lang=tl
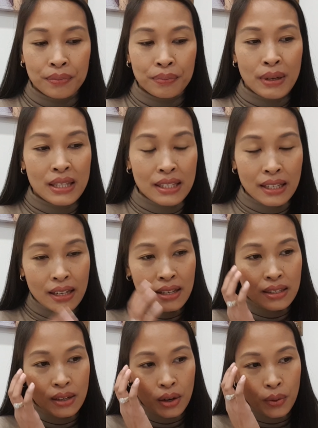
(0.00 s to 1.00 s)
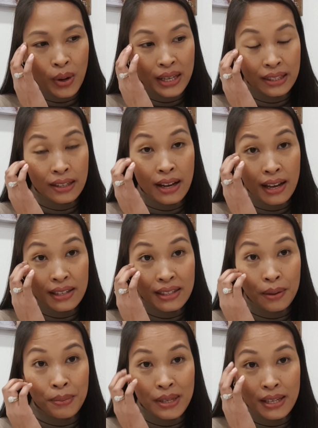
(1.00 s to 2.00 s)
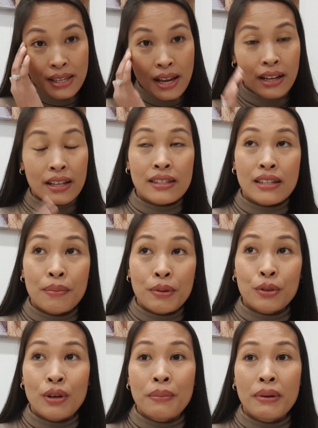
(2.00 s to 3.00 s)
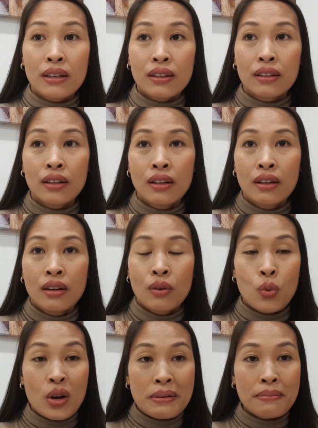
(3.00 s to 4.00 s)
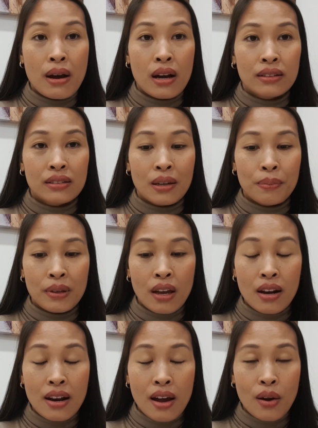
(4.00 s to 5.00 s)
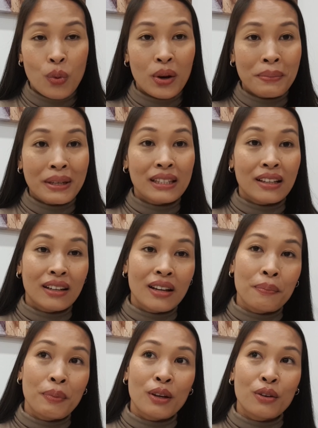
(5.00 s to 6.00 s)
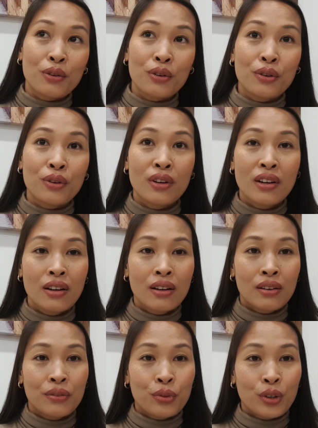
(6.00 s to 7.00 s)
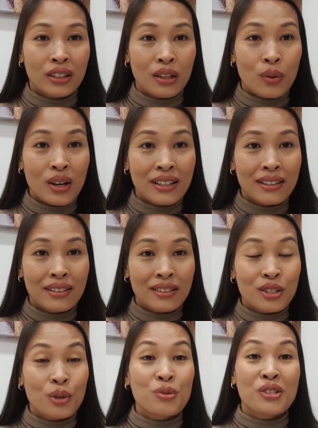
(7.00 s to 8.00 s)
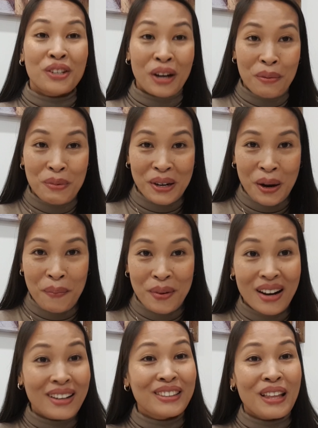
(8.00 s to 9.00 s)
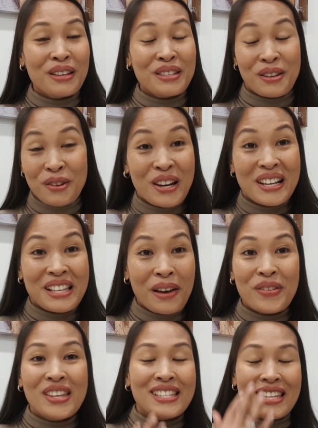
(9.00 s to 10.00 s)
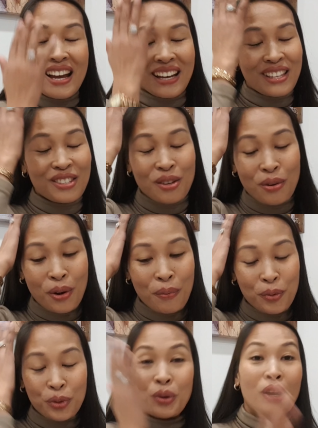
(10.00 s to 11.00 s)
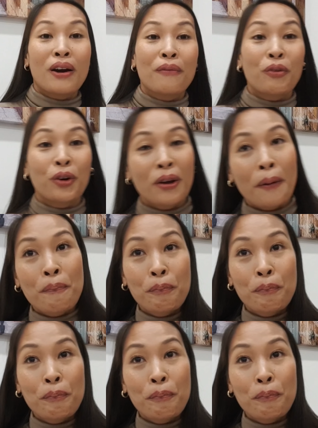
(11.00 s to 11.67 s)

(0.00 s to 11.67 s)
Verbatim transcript: months ka na sa YT ka, sabi niya sa akin. Sabi ko naman, one month. Sabi niya, ala, one month ka na pero 41 subscriber ka pa lang. Yun ang sabi niya sa akin. So, uh, for, uh,